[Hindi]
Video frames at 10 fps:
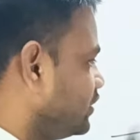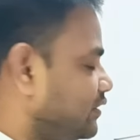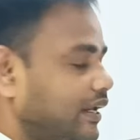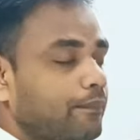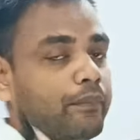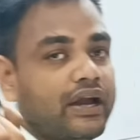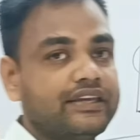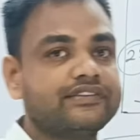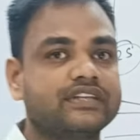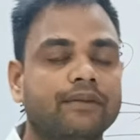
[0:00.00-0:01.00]
स्टेप
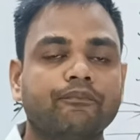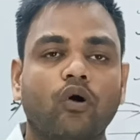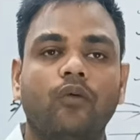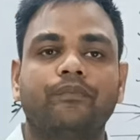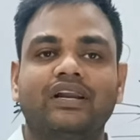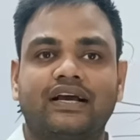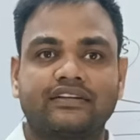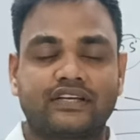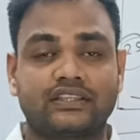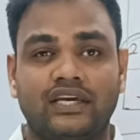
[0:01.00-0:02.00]
बाय स्टेप फॉर्म फिल कर
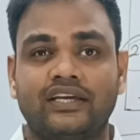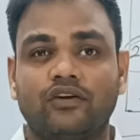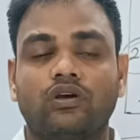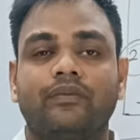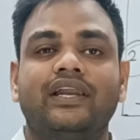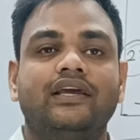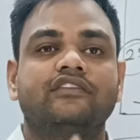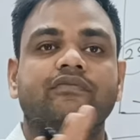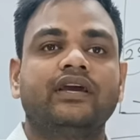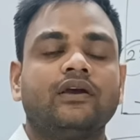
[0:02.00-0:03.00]
सकते हैं क्योंकि मैंने
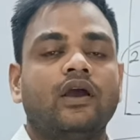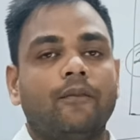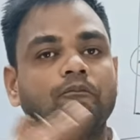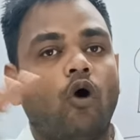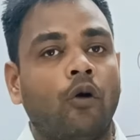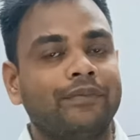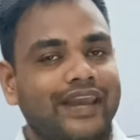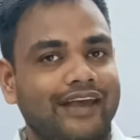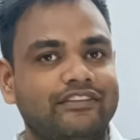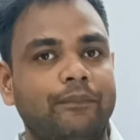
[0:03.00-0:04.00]
इसमें फॉर्म
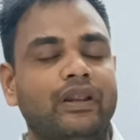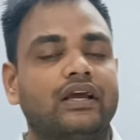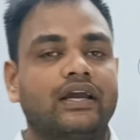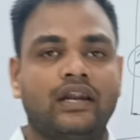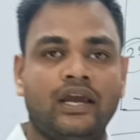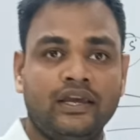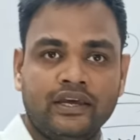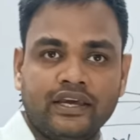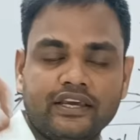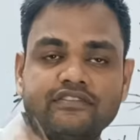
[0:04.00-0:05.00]
कैसे फिल करना है
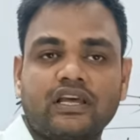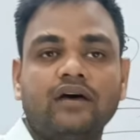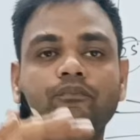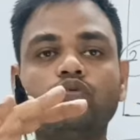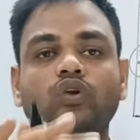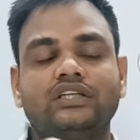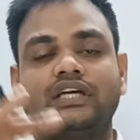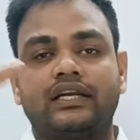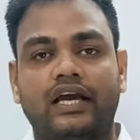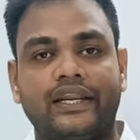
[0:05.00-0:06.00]
इसका पूरा
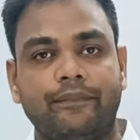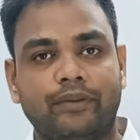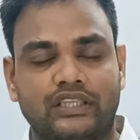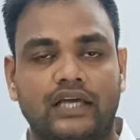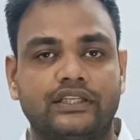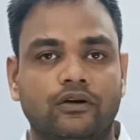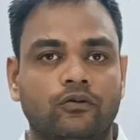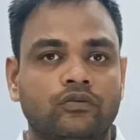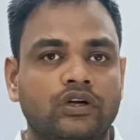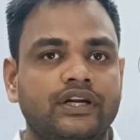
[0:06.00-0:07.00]
जानकारी बता दिया हूं
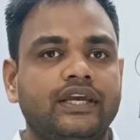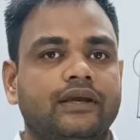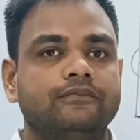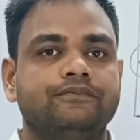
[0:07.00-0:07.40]
ठीक है